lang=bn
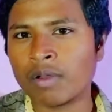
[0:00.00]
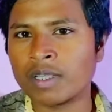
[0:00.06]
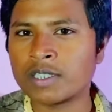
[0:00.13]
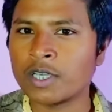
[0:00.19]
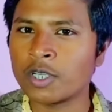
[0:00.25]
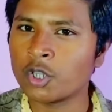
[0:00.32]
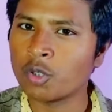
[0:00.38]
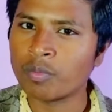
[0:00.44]
তাহলে
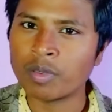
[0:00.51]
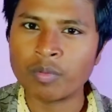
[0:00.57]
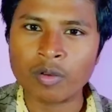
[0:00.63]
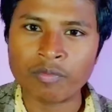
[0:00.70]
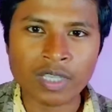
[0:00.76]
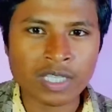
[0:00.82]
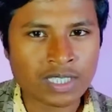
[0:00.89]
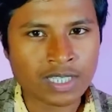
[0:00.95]
যেহেতু
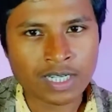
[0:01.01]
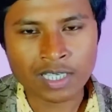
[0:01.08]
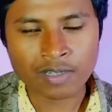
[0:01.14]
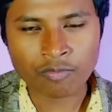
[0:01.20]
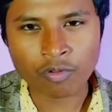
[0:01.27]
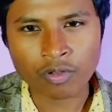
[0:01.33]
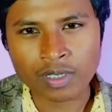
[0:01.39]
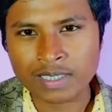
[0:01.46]
ভিভোর ভি
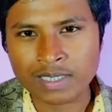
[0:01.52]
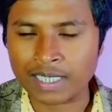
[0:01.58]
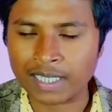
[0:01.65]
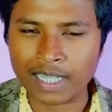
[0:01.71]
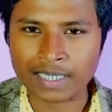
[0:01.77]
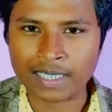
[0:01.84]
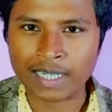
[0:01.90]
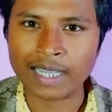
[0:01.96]
সিরিজের ফোন
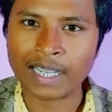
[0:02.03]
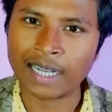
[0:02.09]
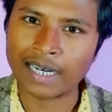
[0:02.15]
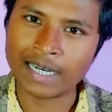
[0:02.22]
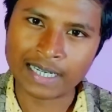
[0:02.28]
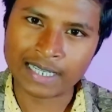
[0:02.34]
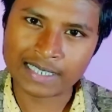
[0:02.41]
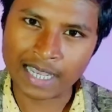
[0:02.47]
সেক্ষেত্রে
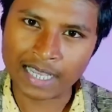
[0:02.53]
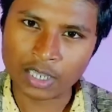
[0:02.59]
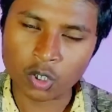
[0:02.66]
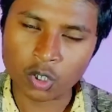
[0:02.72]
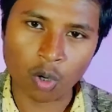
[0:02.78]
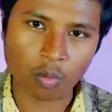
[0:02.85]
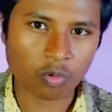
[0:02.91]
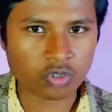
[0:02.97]
এখানে ডিজাইন
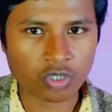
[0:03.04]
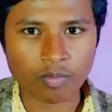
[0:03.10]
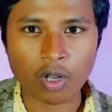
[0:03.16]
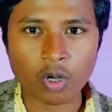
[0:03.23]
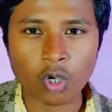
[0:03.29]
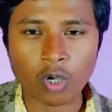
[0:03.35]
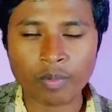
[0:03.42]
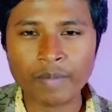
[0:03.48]
তো অবশ্যই
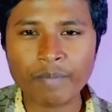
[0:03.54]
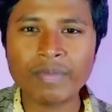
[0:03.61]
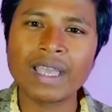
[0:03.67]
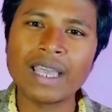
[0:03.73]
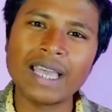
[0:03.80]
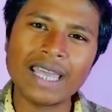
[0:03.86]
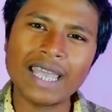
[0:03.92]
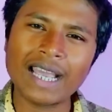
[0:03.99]
ভালো হবে
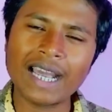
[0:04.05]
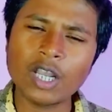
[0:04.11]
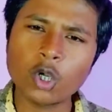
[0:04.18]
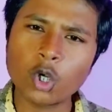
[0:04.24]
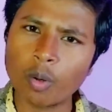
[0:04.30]
এখানে